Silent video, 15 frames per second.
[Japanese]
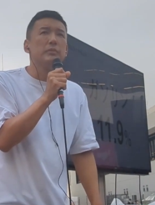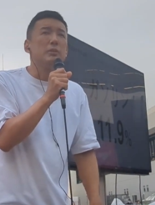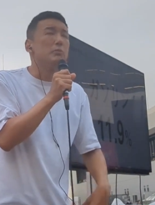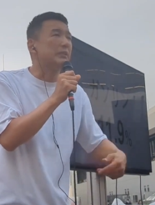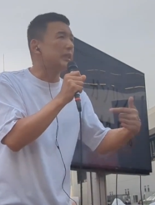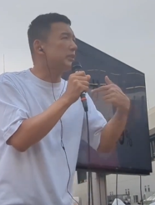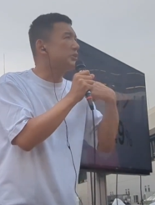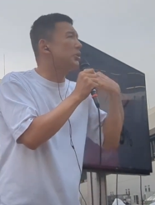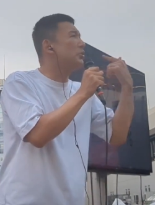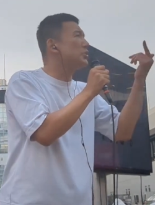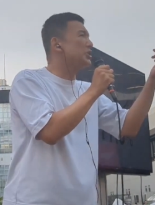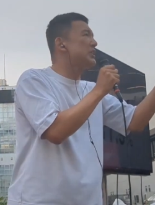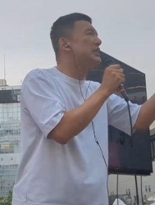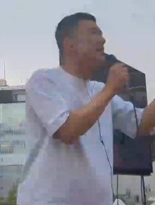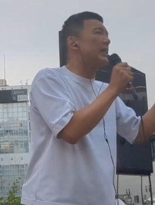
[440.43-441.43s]
私そこ
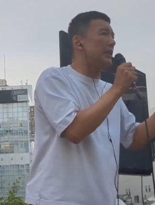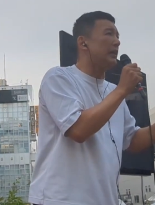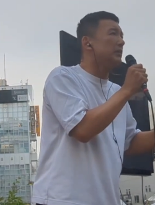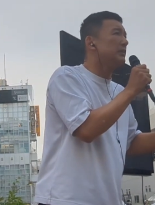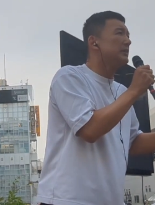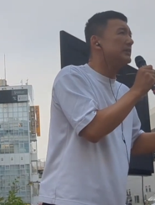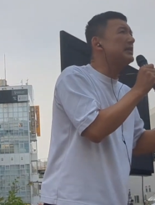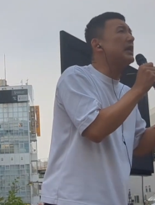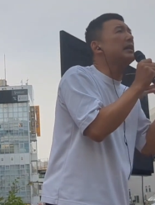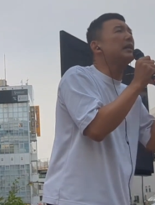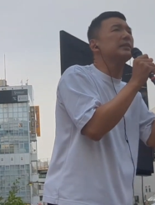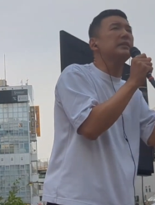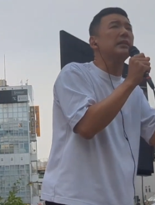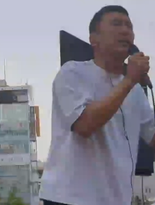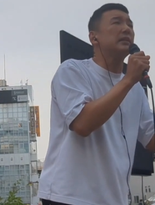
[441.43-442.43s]
の審議参
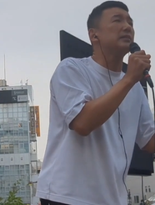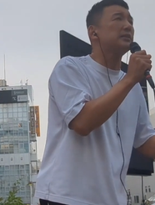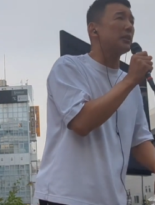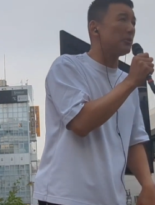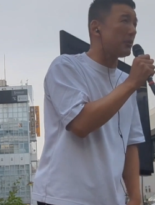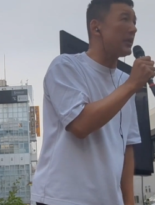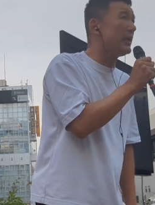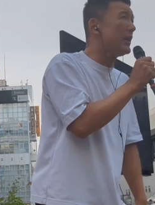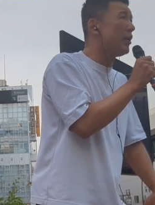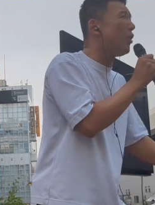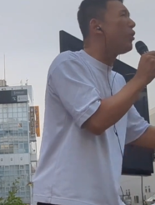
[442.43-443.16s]
加してたんですけどね